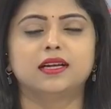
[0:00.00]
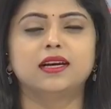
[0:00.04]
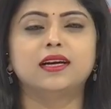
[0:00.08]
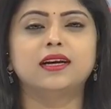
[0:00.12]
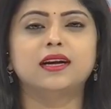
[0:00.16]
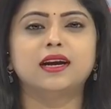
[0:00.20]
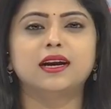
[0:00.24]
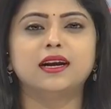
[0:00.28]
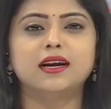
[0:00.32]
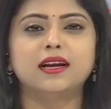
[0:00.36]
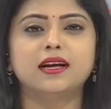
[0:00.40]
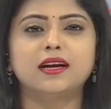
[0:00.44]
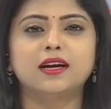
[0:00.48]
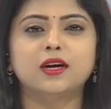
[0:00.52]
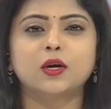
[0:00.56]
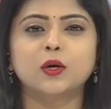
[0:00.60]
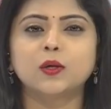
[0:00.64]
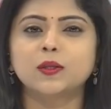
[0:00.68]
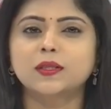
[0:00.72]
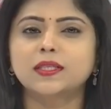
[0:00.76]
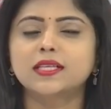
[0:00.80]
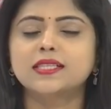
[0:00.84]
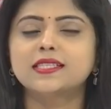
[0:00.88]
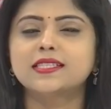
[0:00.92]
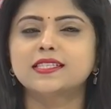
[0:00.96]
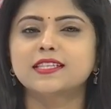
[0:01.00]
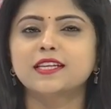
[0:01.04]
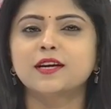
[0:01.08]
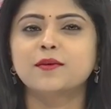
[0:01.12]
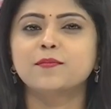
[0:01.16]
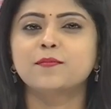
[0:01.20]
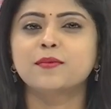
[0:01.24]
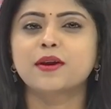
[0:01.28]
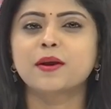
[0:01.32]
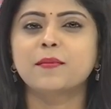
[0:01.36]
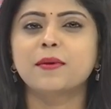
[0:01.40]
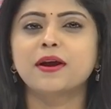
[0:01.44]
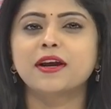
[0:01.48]
తెలంగాణ కొత్త
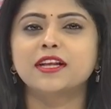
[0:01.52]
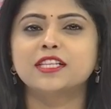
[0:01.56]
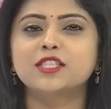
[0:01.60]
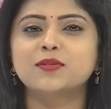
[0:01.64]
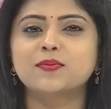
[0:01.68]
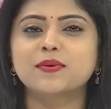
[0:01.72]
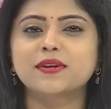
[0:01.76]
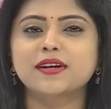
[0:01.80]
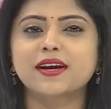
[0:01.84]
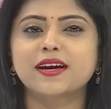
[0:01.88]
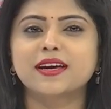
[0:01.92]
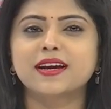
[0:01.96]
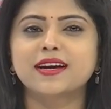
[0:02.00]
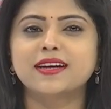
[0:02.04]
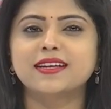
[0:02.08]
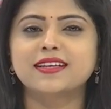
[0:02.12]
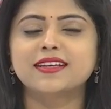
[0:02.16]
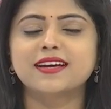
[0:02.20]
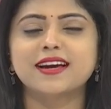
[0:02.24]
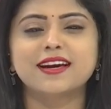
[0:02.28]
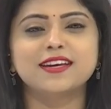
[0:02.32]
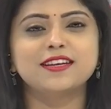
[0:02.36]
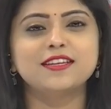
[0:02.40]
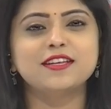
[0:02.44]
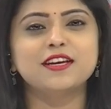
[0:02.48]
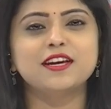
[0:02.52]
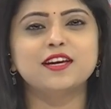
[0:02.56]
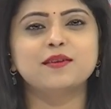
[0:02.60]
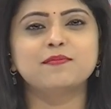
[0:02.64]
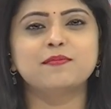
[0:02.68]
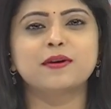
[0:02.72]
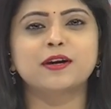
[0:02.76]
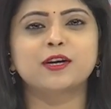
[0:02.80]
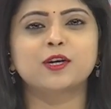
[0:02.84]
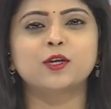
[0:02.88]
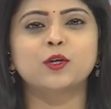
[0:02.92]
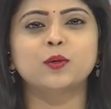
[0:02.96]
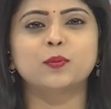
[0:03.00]
సీఎం ప్రమాణ స్వీకారానికి అన్ని
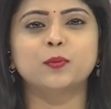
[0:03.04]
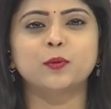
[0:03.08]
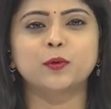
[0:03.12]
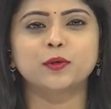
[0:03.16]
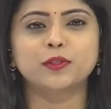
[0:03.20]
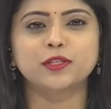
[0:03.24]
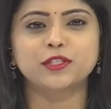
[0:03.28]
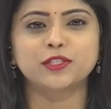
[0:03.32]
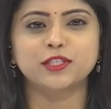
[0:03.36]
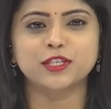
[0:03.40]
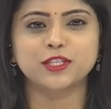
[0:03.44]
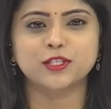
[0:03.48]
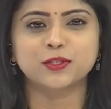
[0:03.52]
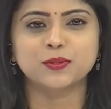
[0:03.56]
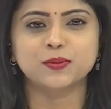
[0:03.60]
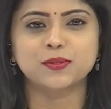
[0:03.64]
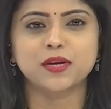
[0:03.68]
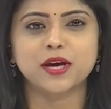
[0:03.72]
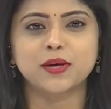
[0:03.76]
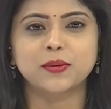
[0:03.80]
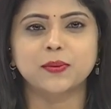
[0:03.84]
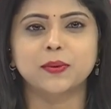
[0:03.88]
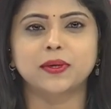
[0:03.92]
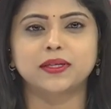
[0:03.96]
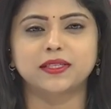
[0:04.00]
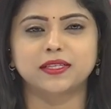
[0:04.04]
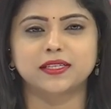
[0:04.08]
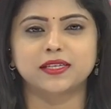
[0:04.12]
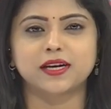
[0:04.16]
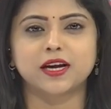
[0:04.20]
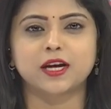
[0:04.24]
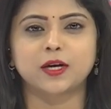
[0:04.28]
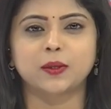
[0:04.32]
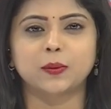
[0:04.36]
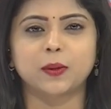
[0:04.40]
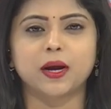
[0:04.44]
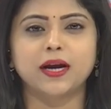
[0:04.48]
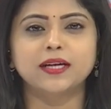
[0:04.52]
ఏర్పాట్లు పూర్తి చేస్తున్నారు
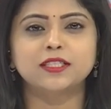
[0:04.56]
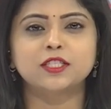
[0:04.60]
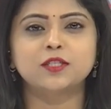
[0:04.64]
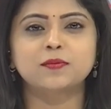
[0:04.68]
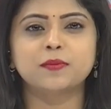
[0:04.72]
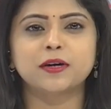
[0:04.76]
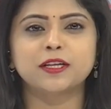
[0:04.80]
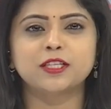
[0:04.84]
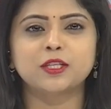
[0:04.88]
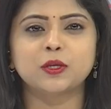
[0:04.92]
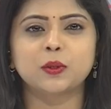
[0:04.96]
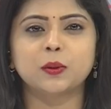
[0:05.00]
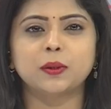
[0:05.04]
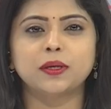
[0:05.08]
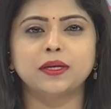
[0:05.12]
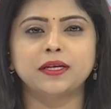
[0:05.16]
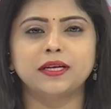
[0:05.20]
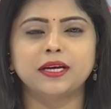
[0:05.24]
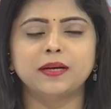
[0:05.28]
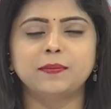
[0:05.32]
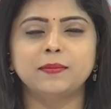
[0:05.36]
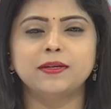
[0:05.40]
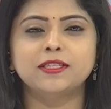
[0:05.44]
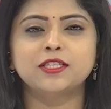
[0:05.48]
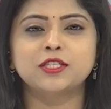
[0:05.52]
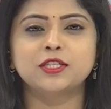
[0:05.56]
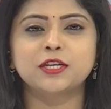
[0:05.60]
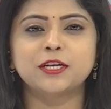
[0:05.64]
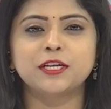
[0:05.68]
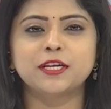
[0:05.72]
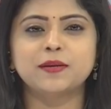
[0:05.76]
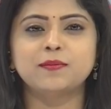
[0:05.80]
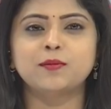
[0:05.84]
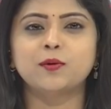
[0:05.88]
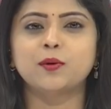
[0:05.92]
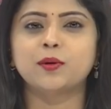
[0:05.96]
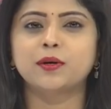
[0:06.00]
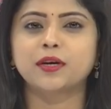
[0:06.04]
అధికారులు హైదరాబాద్ లోని ఎల్బీ
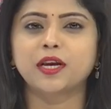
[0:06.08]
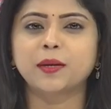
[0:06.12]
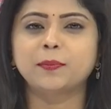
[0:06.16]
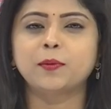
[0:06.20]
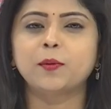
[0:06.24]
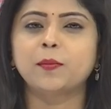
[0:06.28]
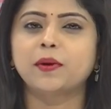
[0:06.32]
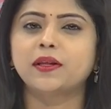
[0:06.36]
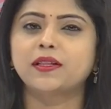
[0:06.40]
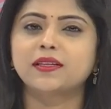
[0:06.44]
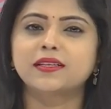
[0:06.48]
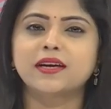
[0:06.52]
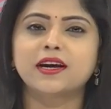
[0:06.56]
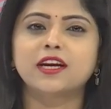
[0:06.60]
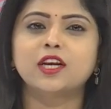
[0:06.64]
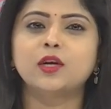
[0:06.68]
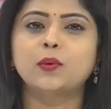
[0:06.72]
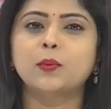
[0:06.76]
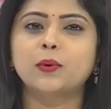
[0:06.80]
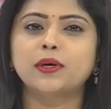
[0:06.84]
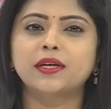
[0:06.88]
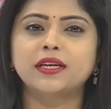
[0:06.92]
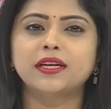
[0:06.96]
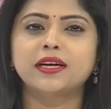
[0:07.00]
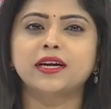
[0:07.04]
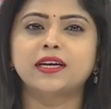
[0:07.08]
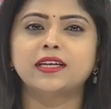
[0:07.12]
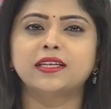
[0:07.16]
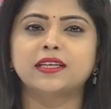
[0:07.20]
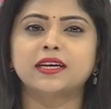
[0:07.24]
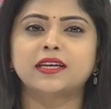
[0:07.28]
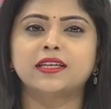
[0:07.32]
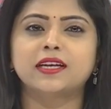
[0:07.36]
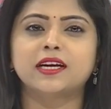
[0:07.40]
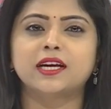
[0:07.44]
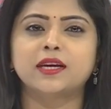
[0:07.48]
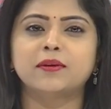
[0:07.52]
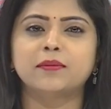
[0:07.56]
స్టేడియంలో రేపు మధ్యాహ్నం ఒంటి గంట